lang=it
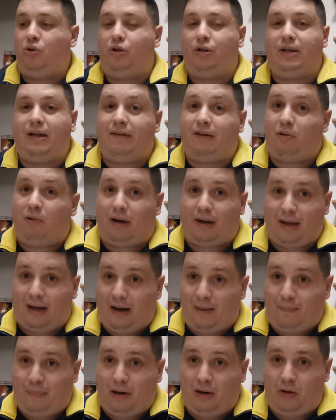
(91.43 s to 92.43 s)
non devi
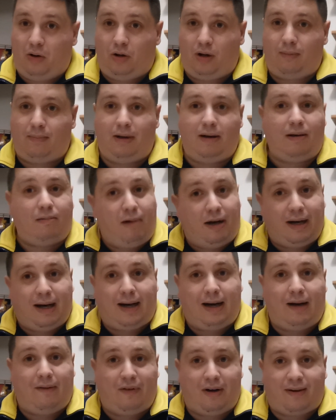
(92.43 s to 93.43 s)
guardare il pallone, ma devi
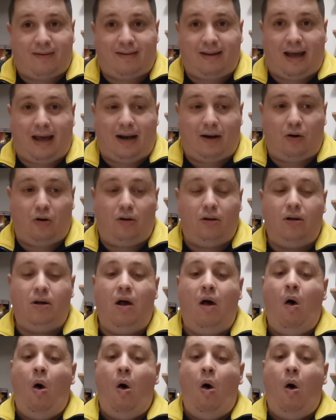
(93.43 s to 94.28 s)
guardare l'avversario.